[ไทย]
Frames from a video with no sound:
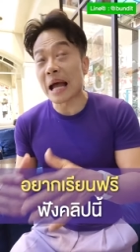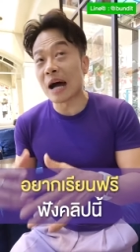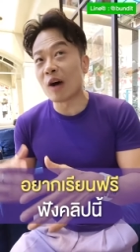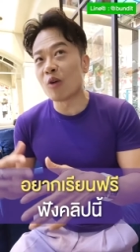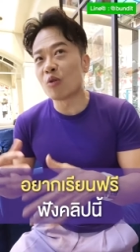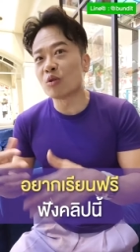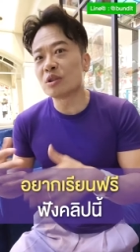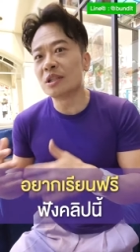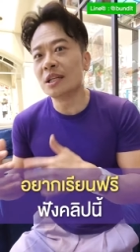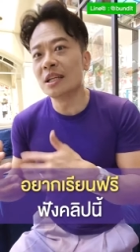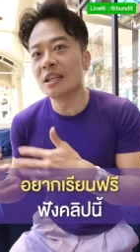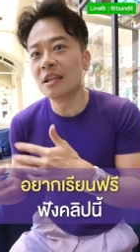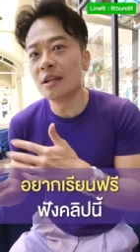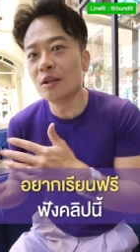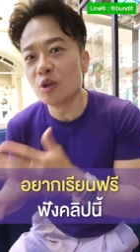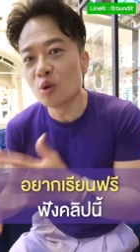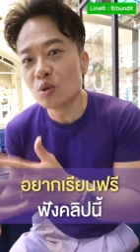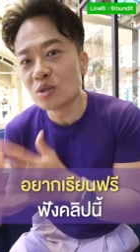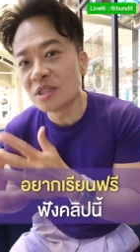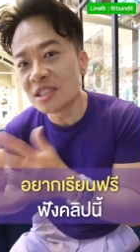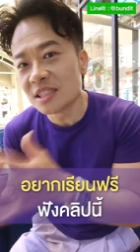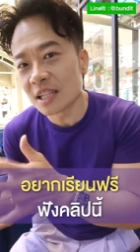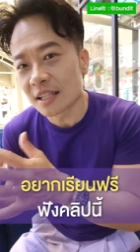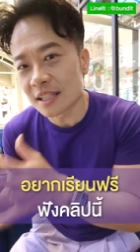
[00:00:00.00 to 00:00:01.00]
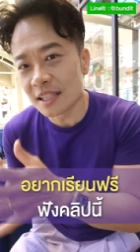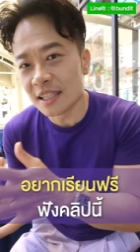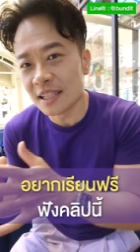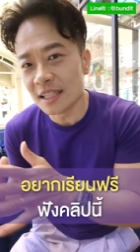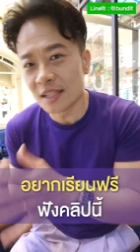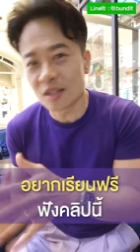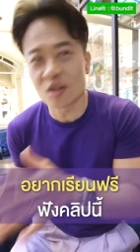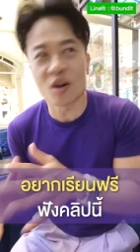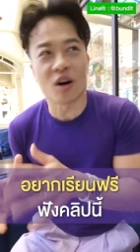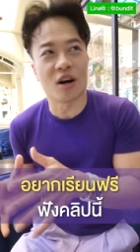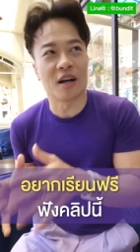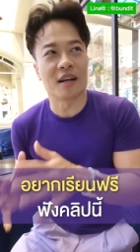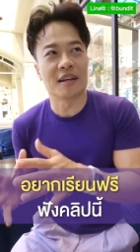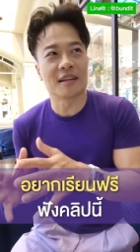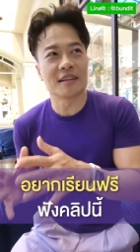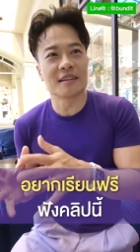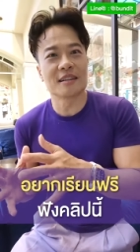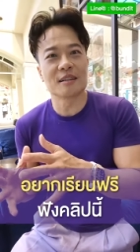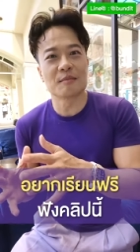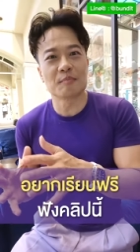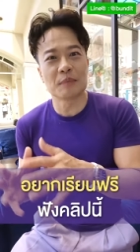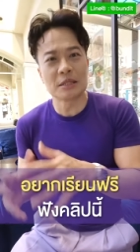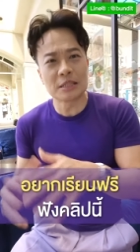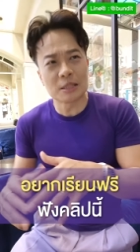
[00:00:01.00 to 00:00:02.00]
เอาที่รู้สึกดีก่อน
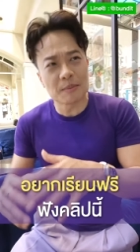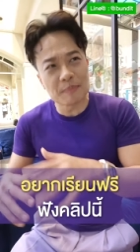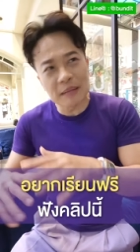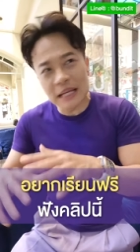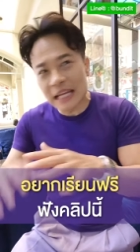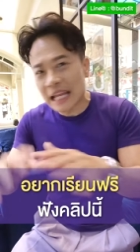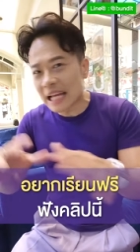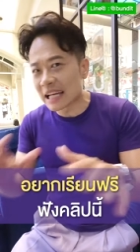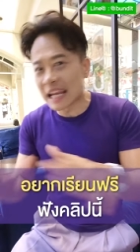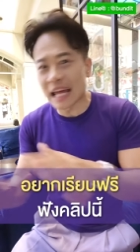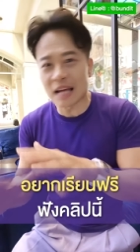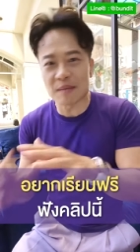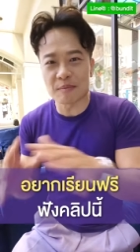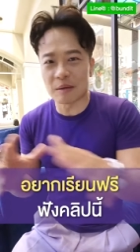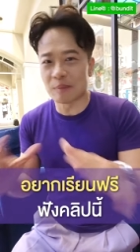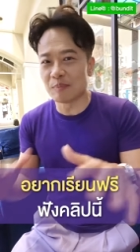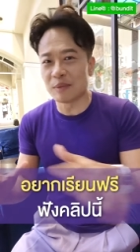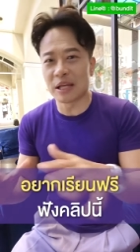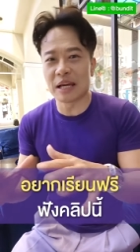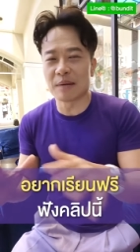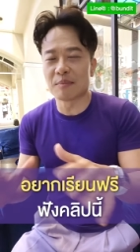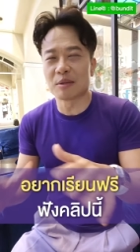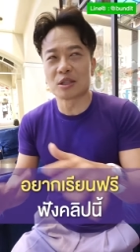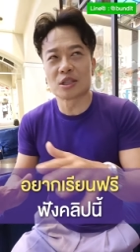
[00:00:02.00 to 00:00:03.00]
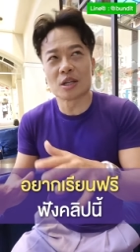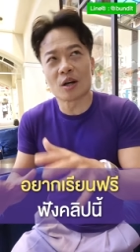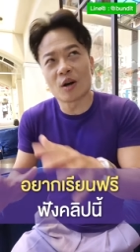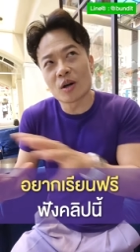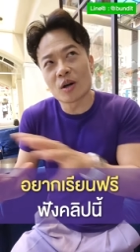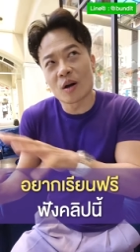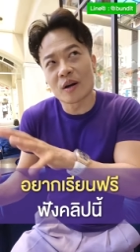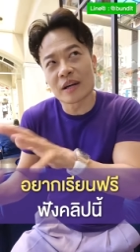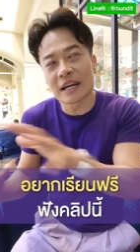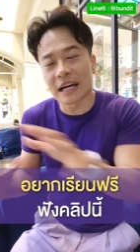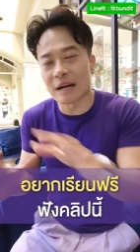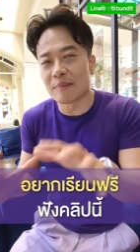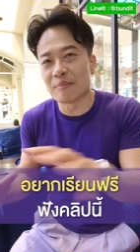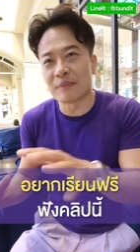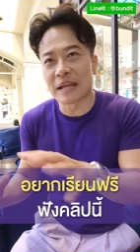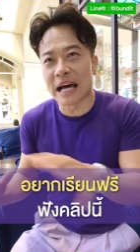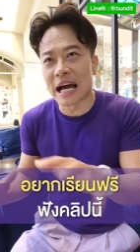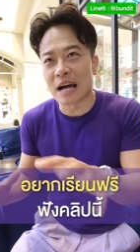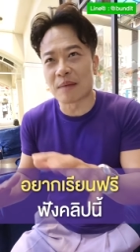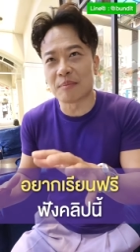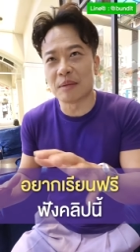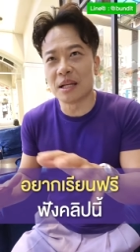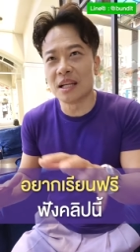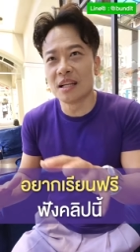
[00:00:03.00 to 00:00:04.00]
มันจะเป็นเล็กๆแบบนี้มันจะค่อยๆ
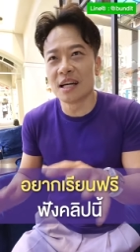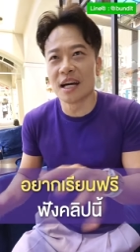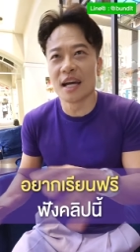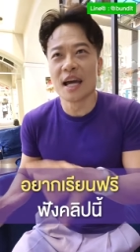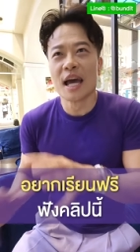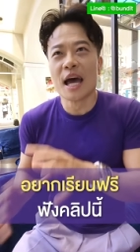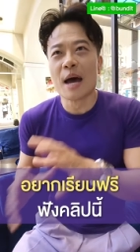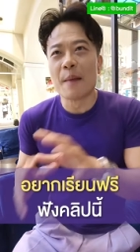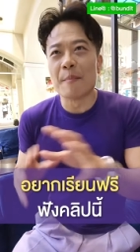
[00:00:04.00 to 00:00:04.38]
คำทางไปเรื่อ